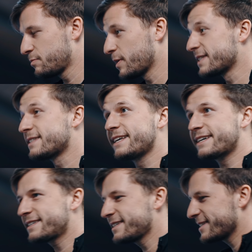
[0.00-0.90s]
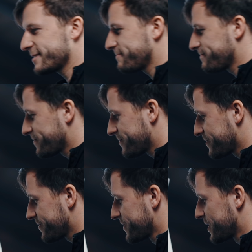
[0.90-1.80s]
Bernd Nerich,
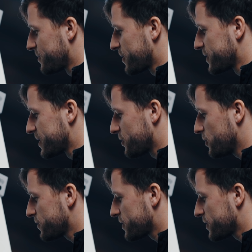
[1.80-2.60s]
mhm. den habe ich auch auf